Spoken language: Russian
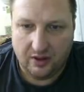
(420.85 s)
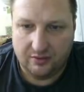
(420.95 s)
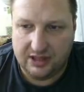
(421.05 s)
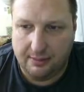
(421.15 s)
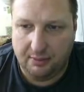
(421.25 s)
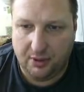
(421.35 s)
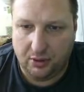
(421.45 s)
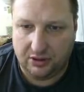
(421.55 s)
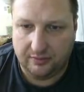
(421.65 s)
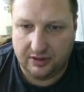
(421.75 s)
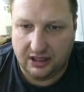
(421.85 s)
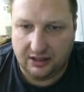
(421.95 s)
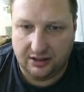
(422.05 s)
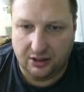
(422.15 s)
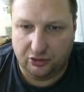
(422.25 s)
В самый вперед. Так,
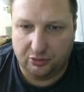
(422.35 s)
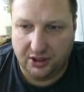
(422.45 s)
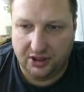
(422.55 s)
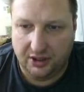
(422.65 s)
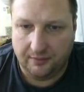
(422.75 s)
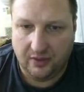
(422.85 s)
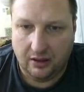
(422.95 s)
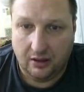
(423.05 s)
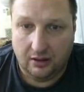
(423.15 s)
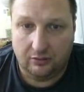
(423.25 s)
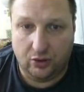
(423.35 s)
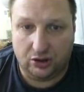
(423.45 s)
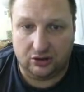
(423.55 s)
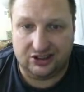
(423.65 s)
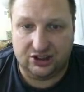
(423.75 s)
где он впереди? Вот
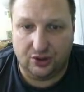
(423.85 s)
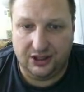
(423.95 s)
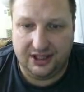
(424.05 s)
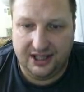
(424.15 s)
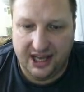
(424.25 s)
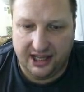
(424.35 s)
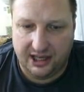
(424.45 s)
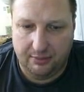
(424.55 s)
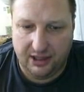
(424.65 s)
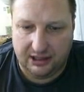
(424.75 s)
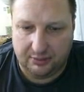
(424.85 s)
он, Солид Егер, ребята.